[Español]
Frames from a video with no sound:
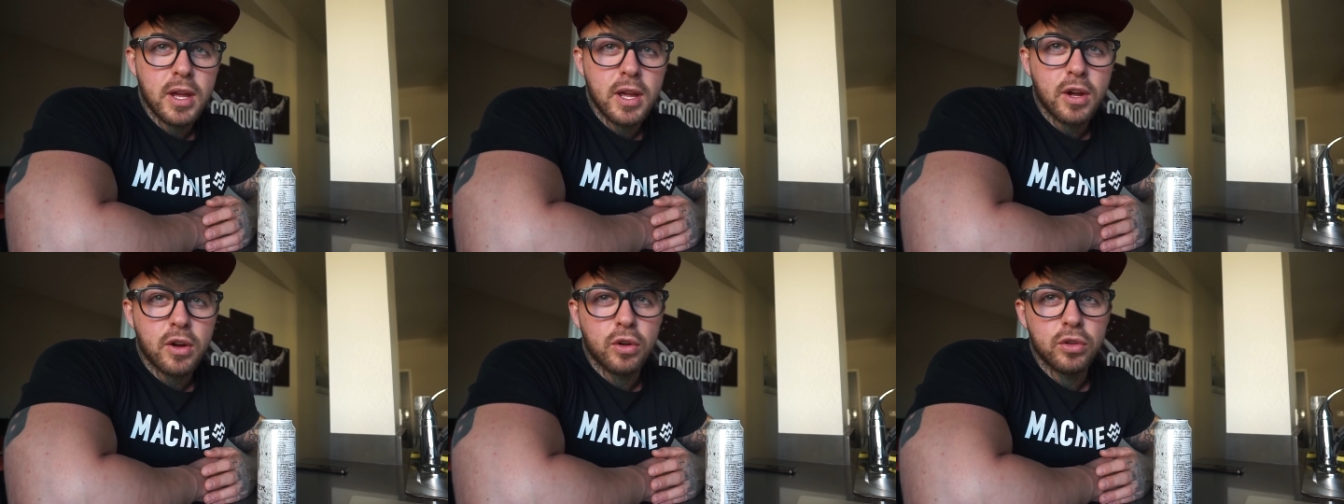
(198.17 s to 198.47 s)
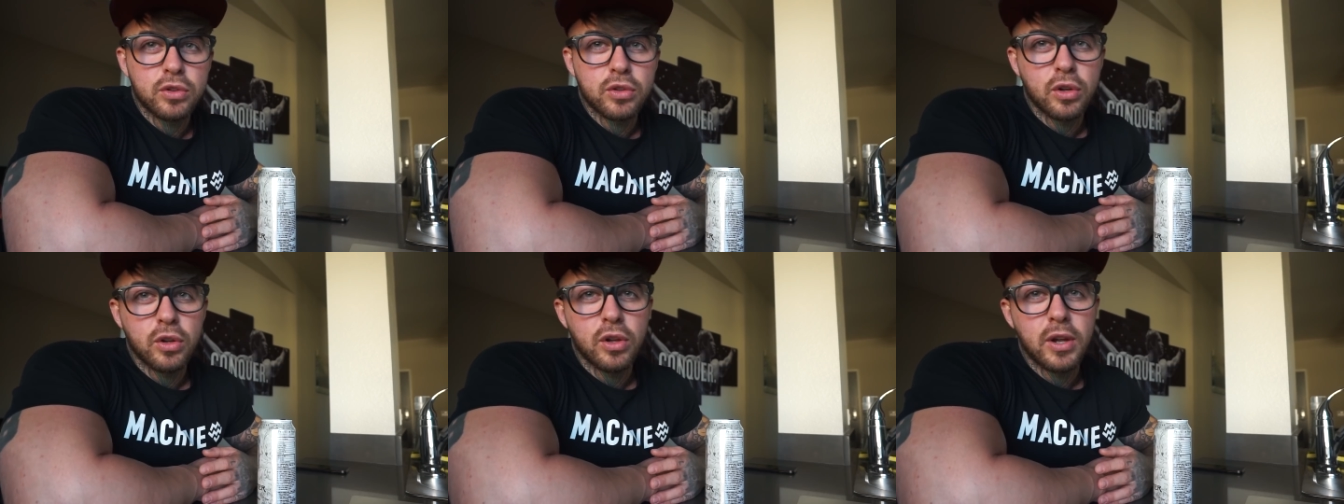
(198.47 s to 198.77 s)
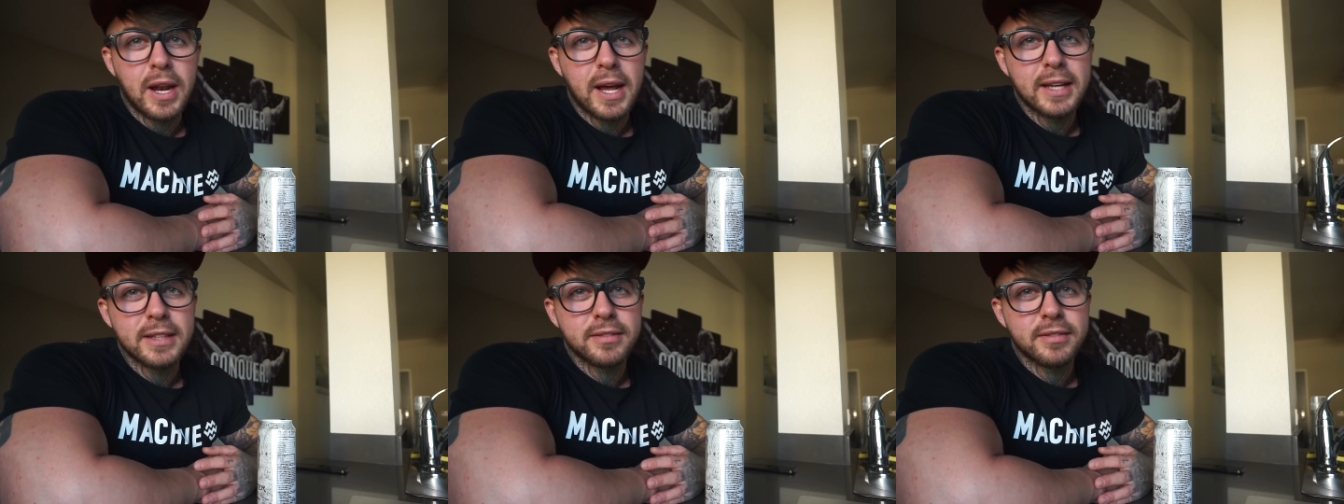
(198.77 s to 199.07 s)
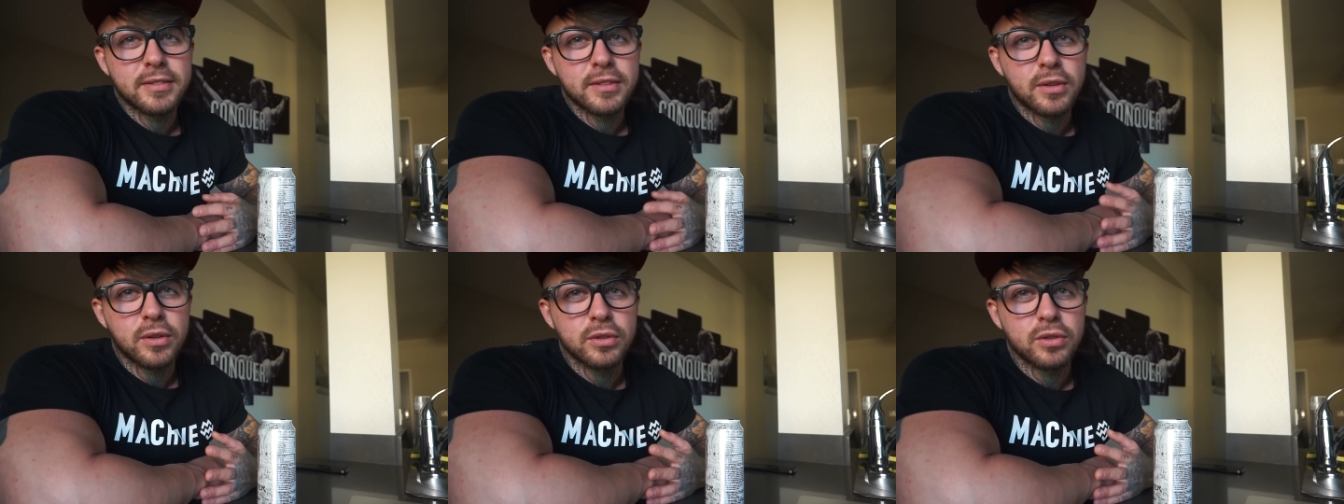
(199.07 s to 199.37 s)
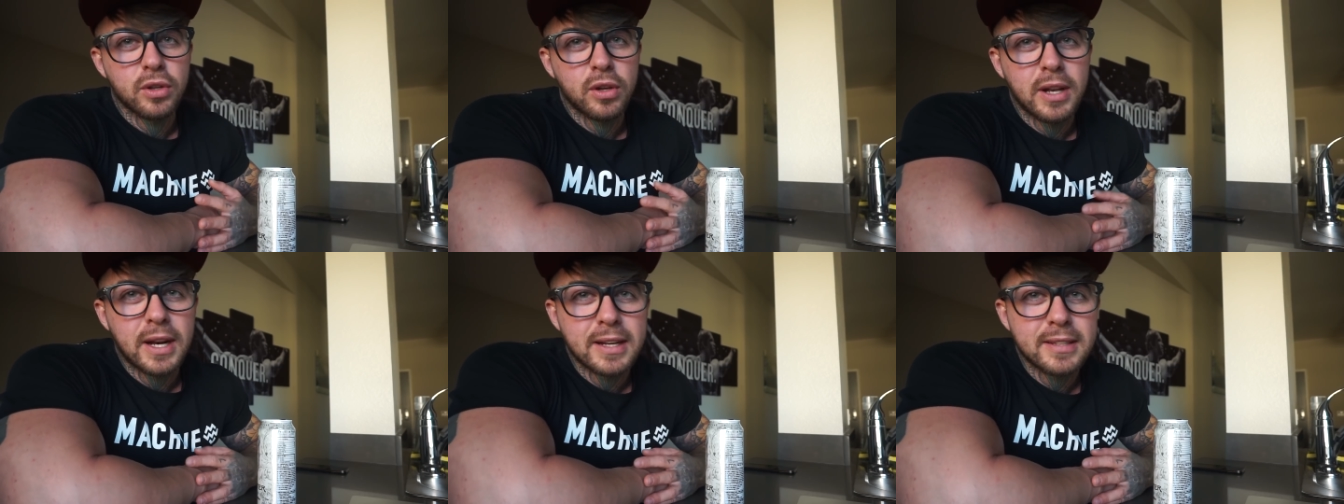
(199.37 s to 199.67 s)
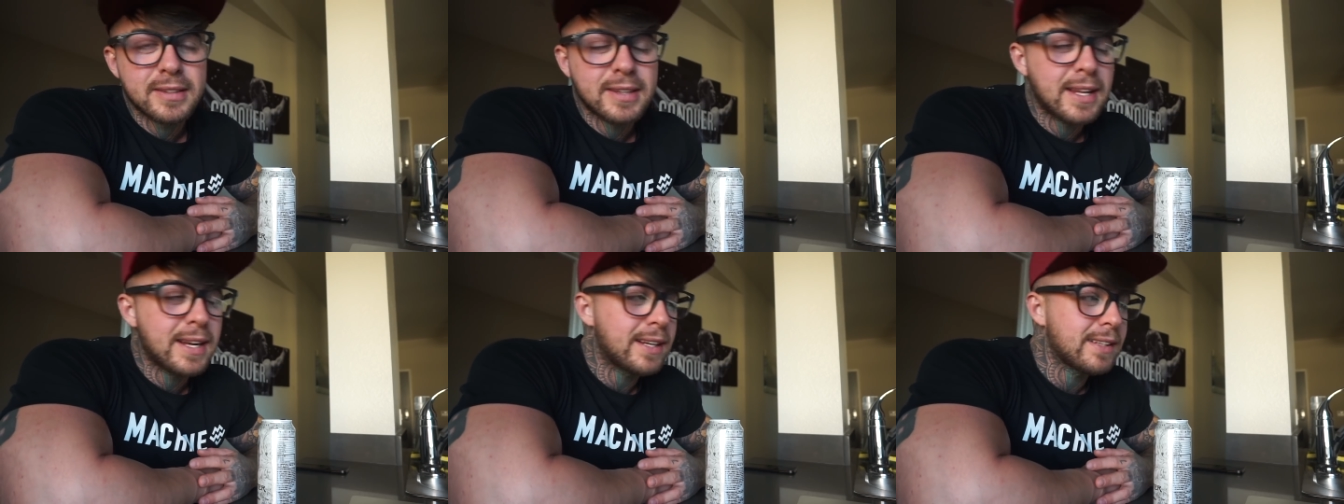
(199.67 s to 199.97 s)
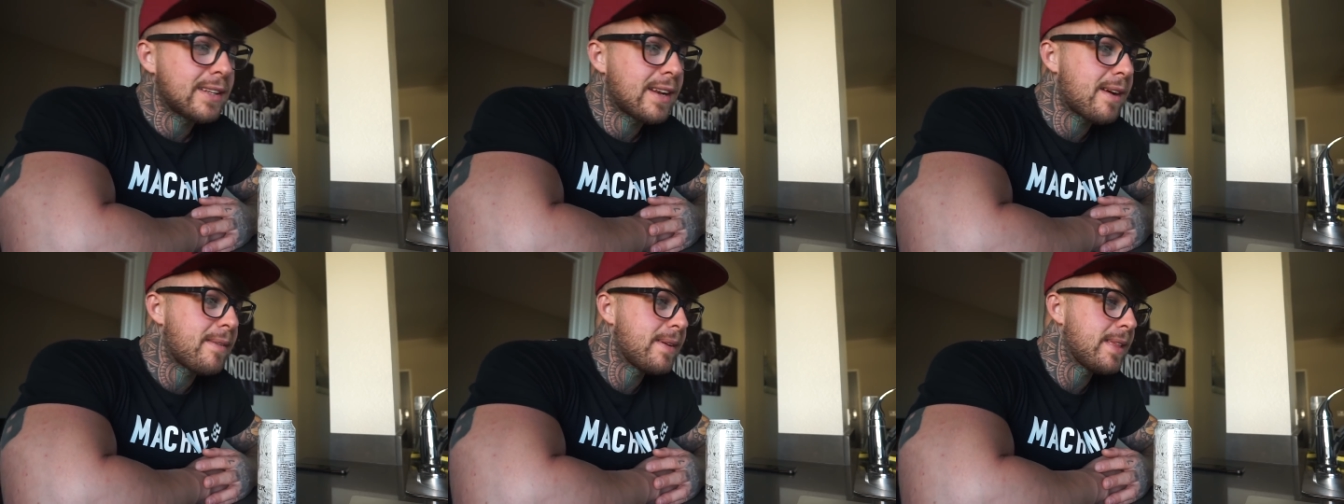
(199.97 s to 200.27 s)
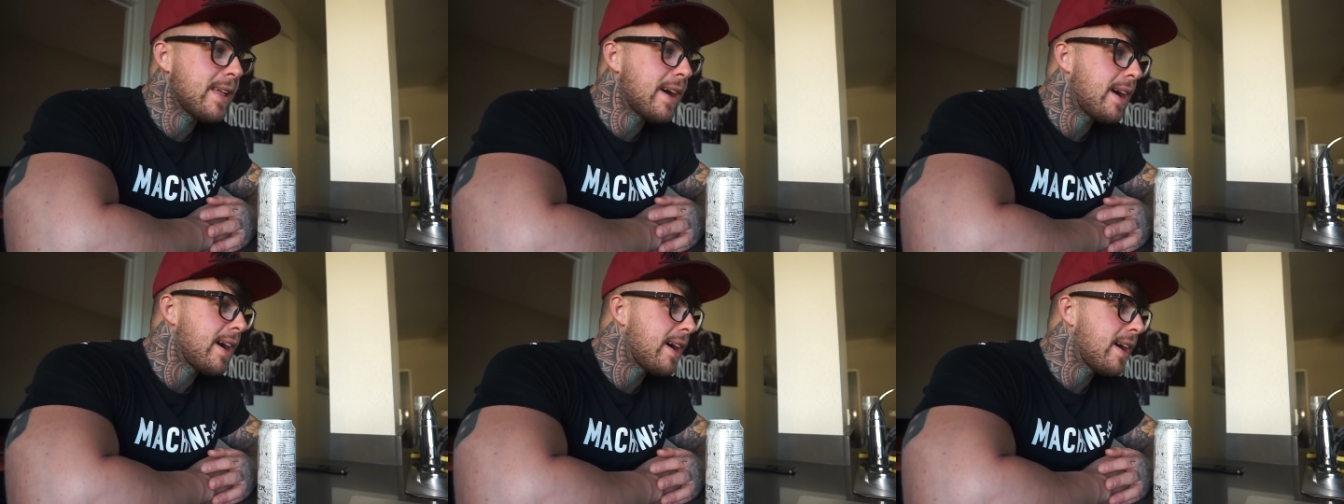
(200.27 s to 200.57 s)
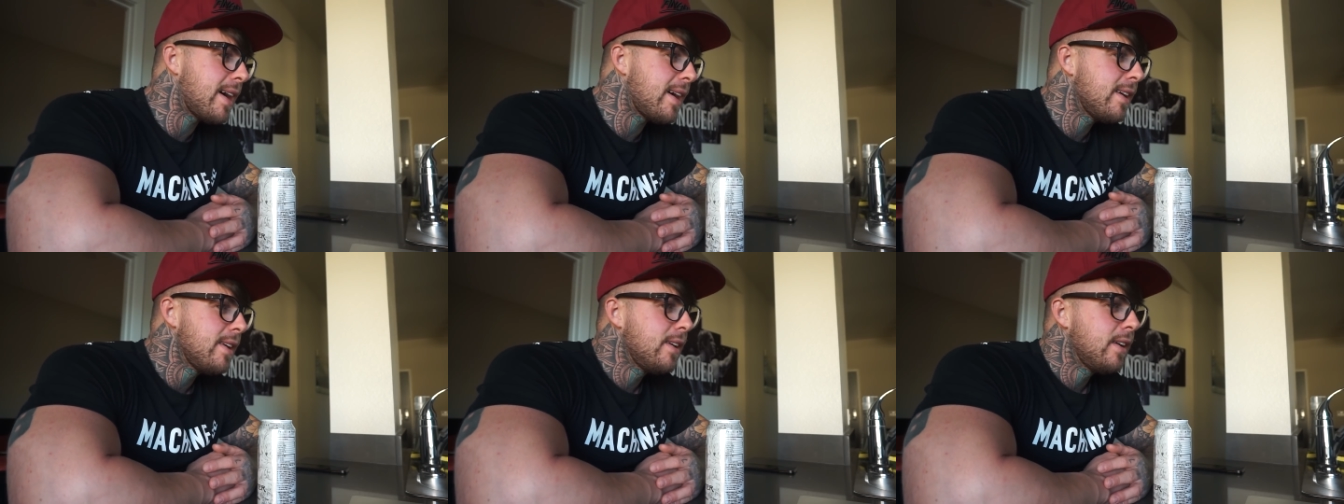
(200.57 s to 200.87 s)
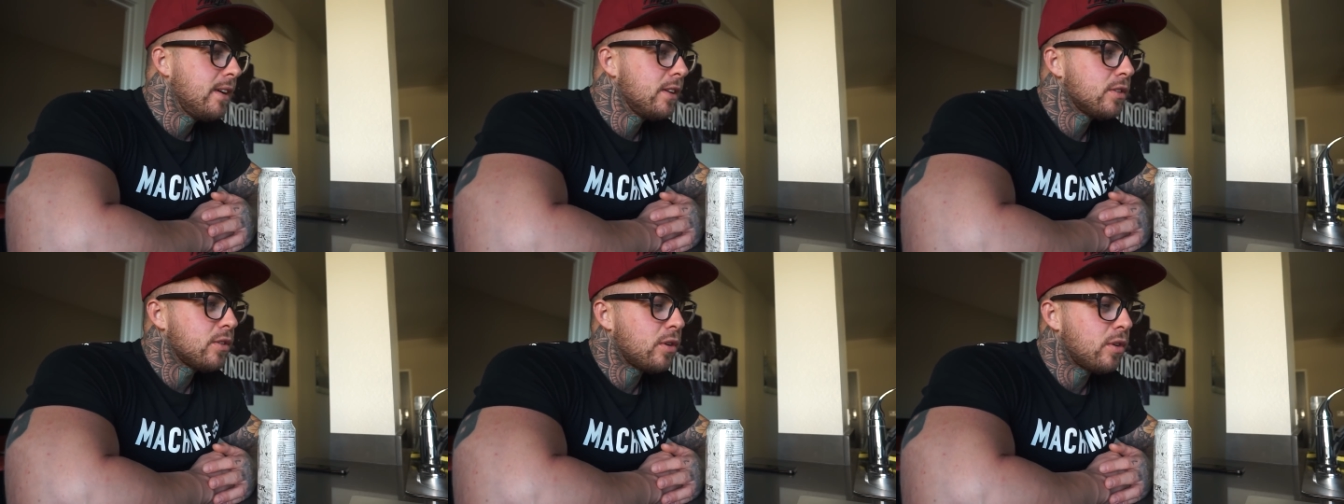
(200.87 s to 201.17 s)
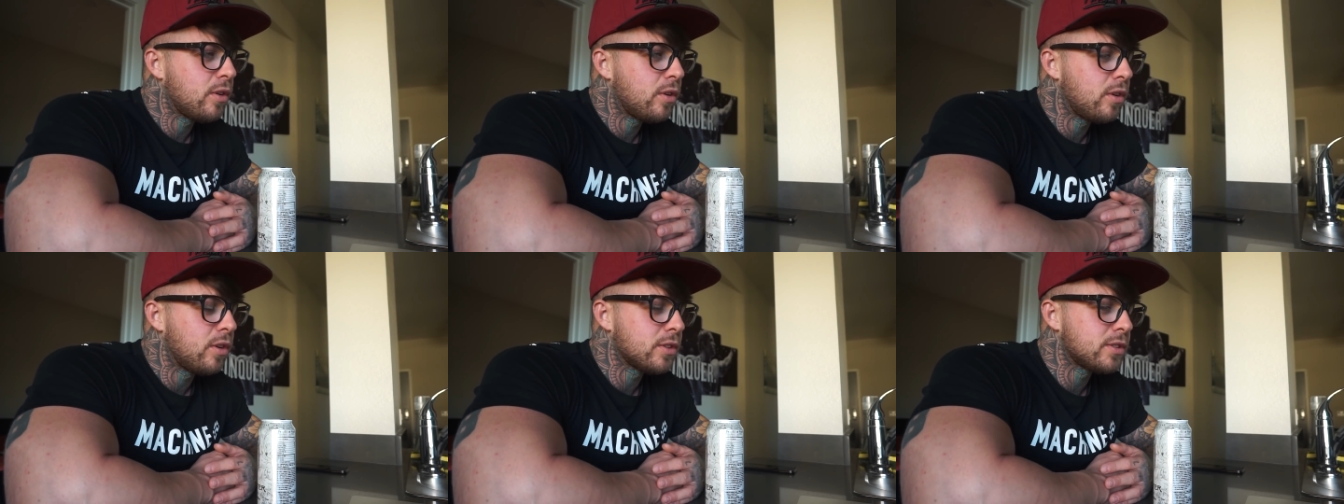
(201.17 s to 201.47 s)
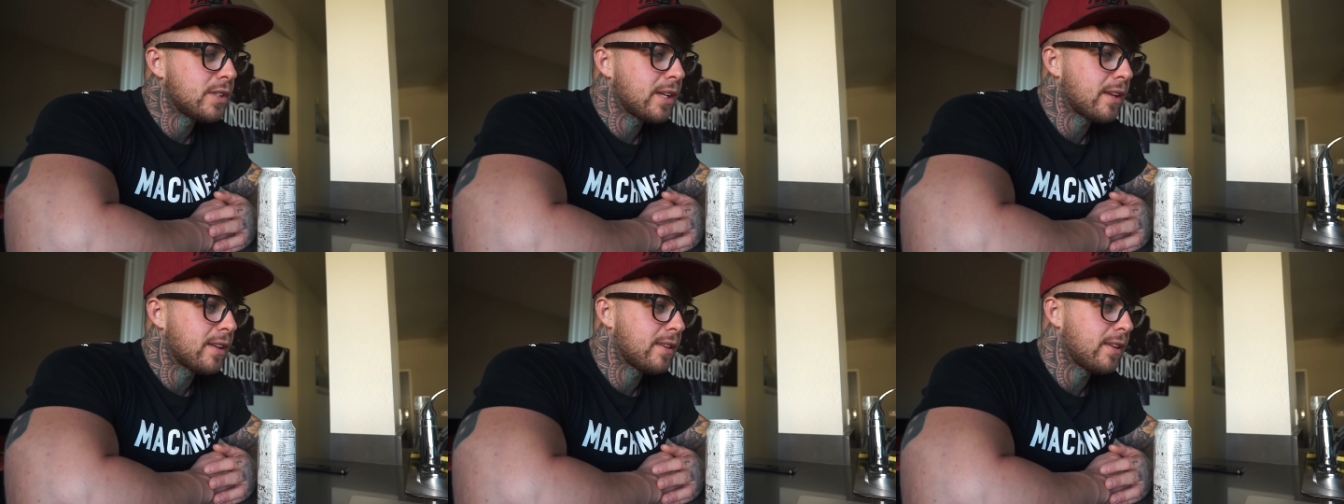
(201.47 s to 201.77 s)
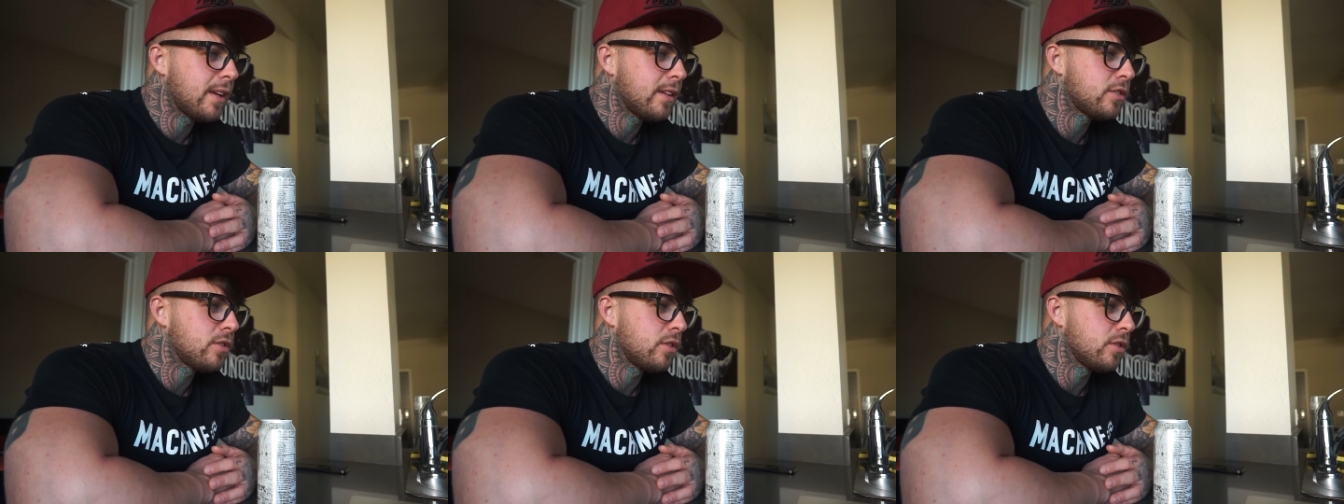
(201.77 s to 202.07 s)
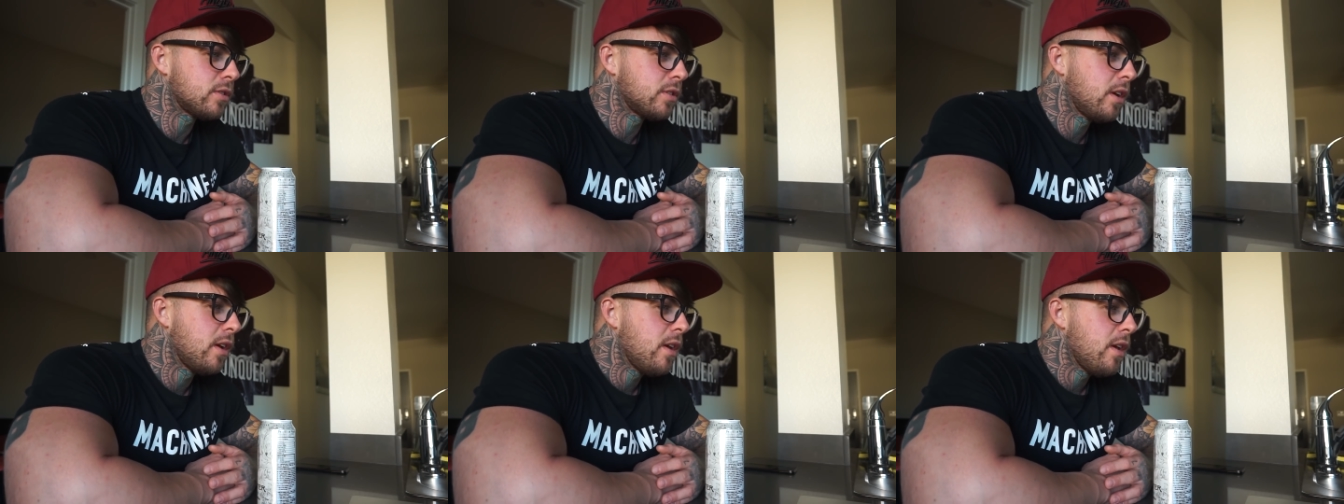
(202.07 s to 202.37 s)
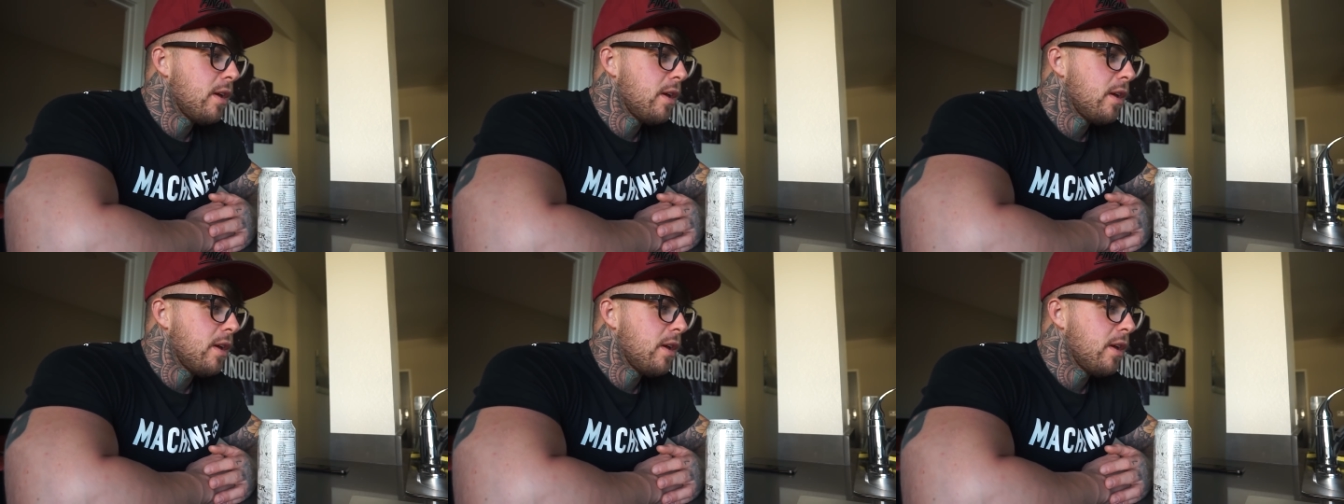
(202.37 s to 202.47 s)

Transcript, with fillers: Eh, con, todas las, con todas las cenas de Navidad, todos los excesos.